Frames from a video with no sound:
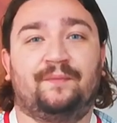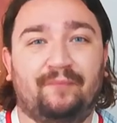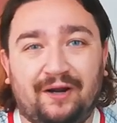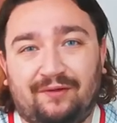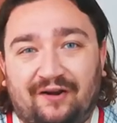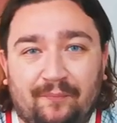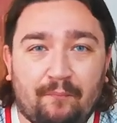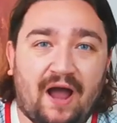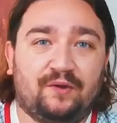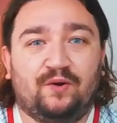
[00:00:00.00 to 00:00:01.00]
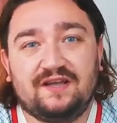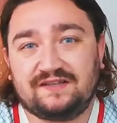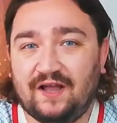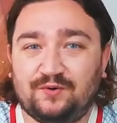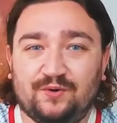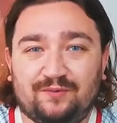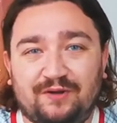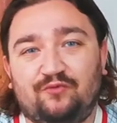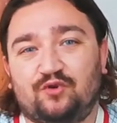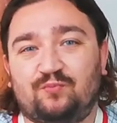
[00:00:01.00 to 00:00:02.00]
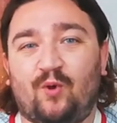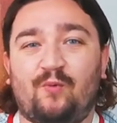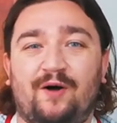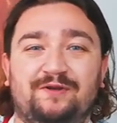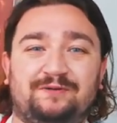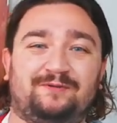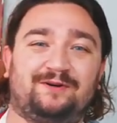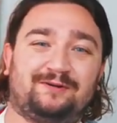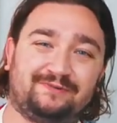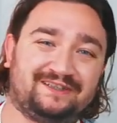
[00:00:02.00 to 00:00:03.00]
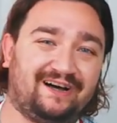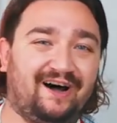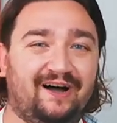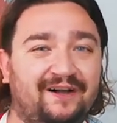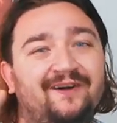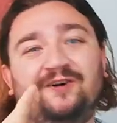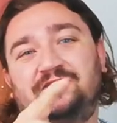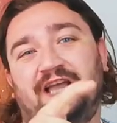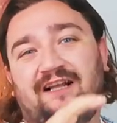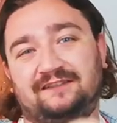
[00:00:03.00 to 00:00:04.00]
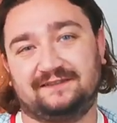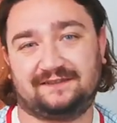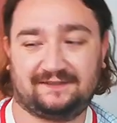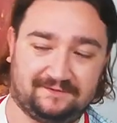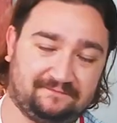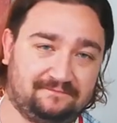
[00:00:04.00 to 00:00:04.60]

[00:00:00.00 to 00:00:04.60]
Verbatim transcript: Merhaba, ben Güney Sentürk. Bir futbol muhabbeti programına daha hoş geldiniz.